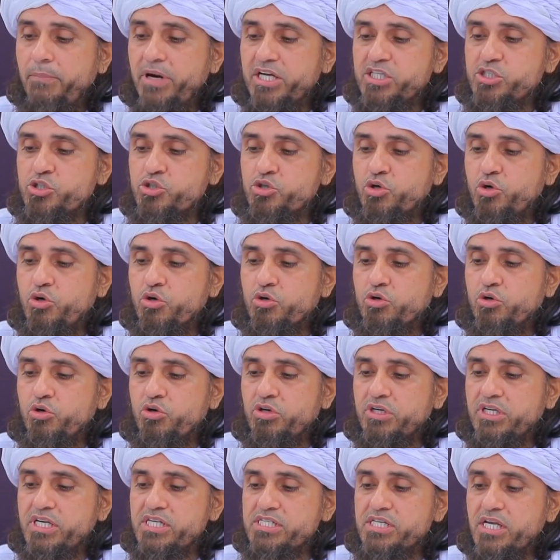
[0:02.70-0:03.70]
बच्चों
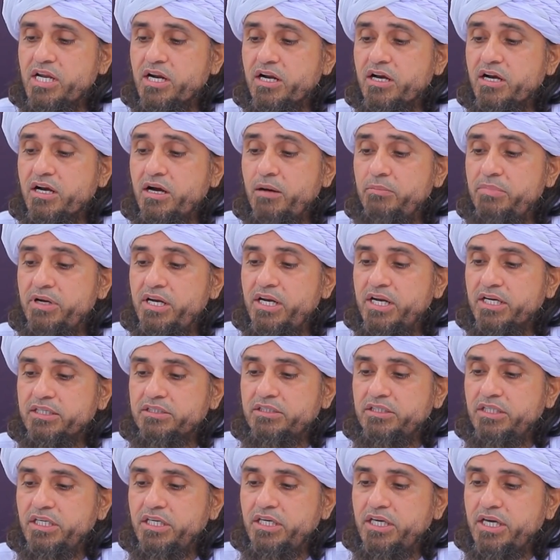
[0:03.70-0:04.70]
को नज़र कब
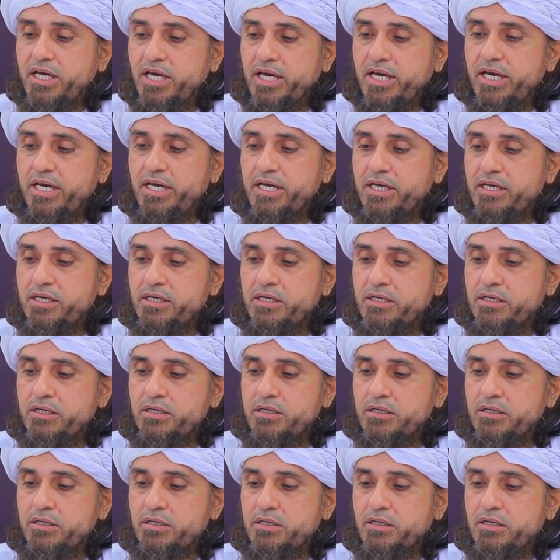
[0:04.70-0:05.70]
लगती है
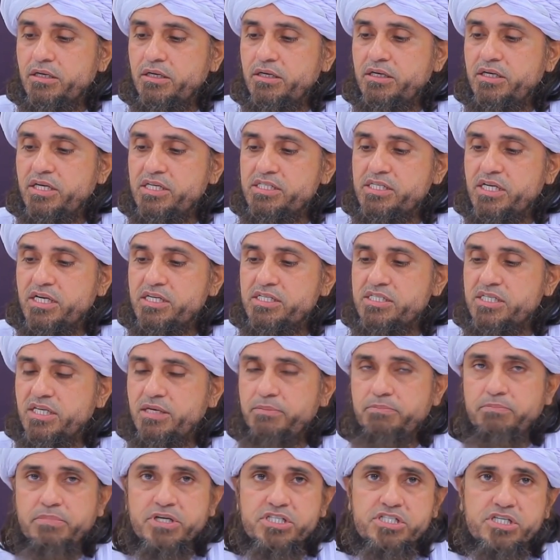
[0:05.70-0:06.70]
नज़र
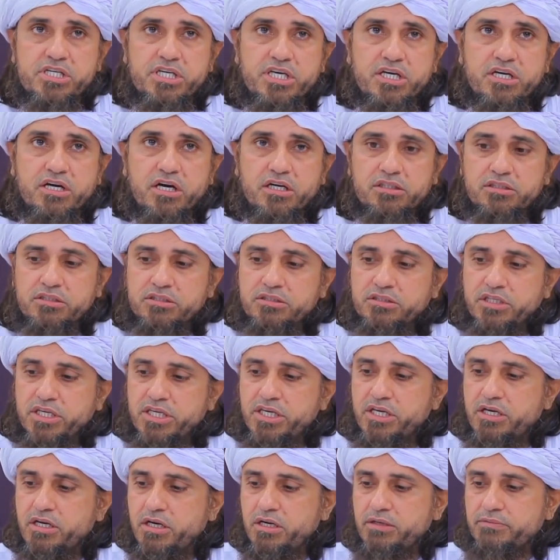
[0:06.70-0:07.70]
से बचने का
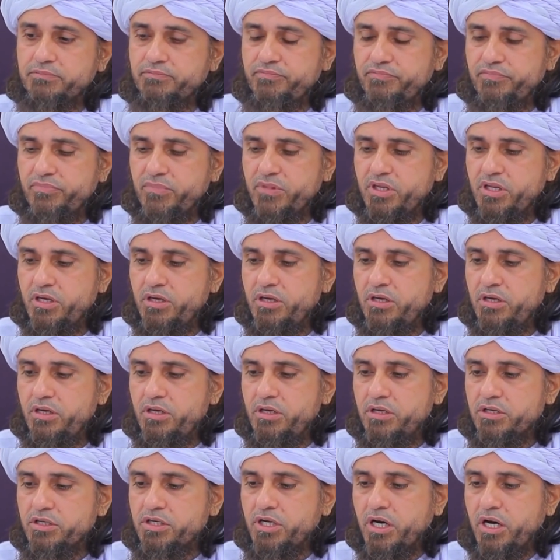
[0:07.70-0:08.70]
तरीका
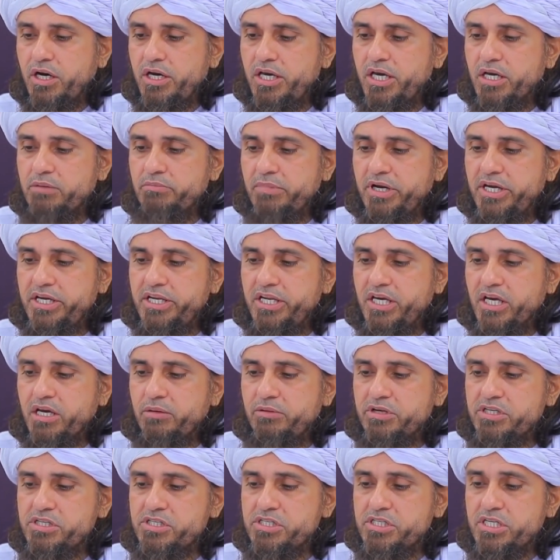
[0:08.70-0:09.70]
क्या एक महीने
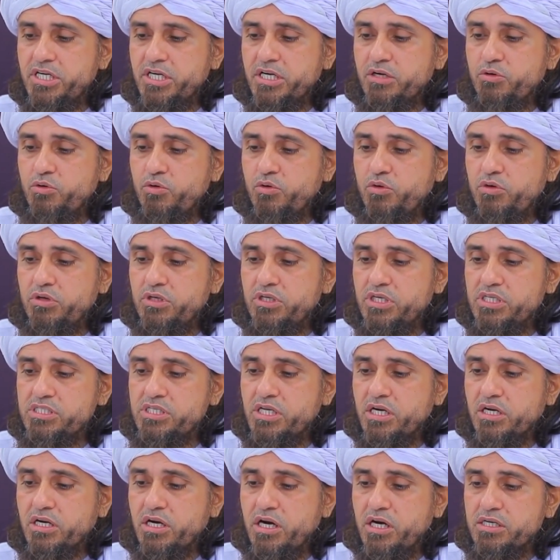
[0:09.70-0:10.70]
के बच्चे को
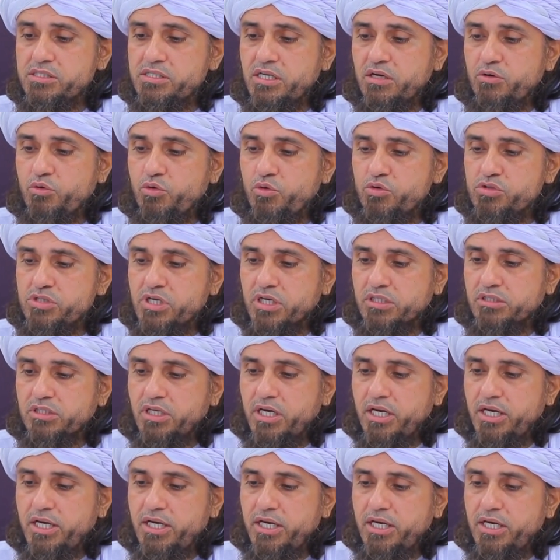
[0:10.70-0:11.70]
नज़र का असर हो
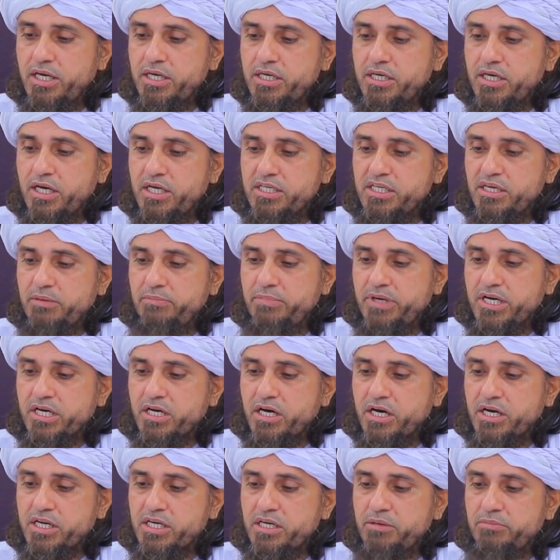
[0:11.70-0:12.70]
सकता है या ये
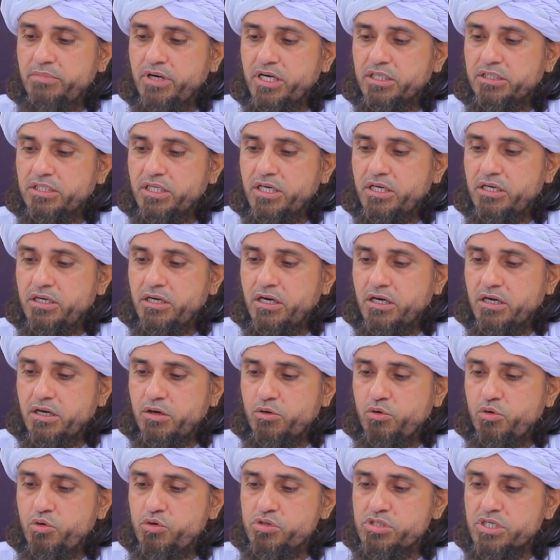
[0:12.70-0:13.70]
बेकार की बात है
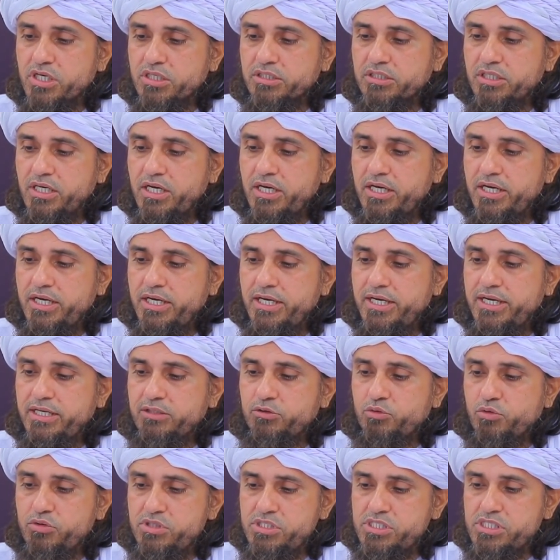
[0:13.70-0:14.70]
अगर हो सकता
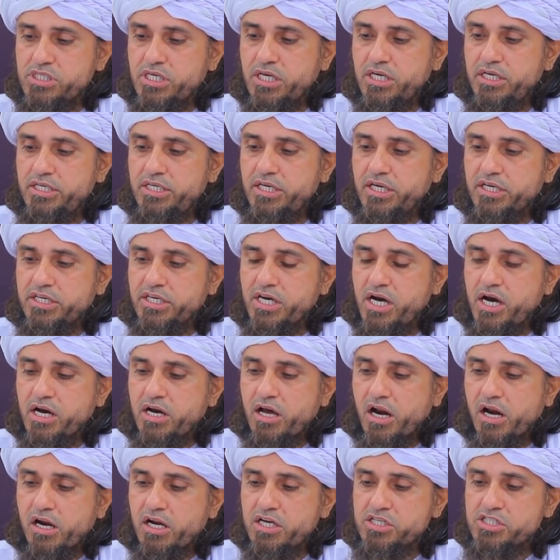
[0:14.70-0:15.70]
है तो इसके लिए क्या
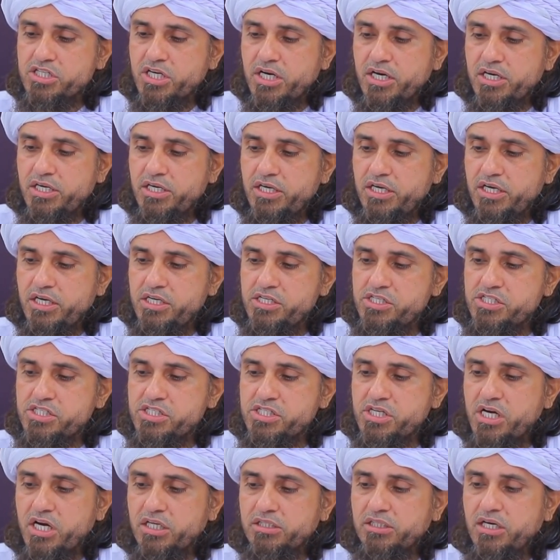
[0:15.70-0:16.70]
करना चाहिए
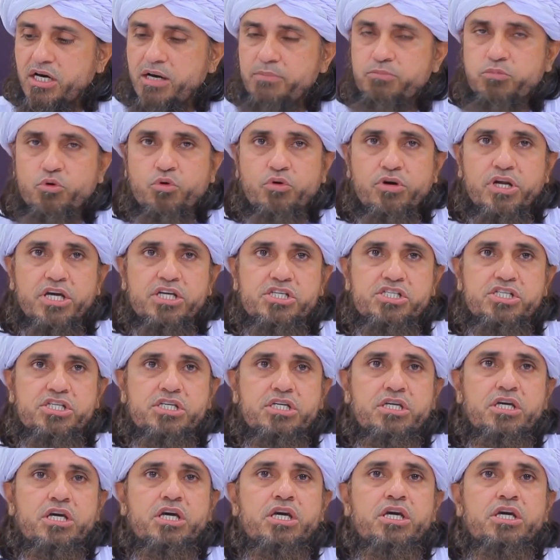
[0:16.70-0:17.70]
शादाब
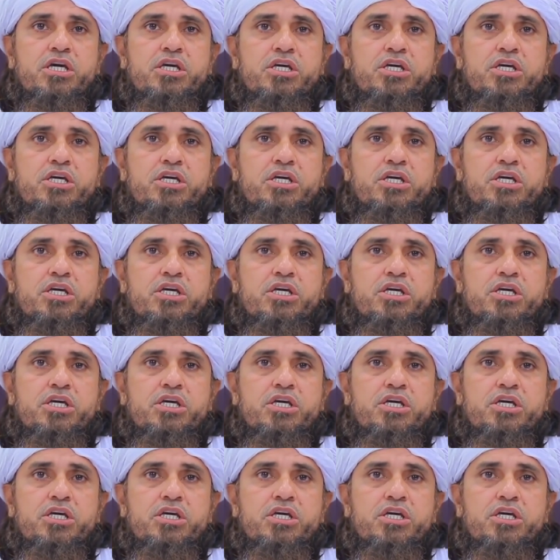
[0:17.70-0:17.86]
कुरैशी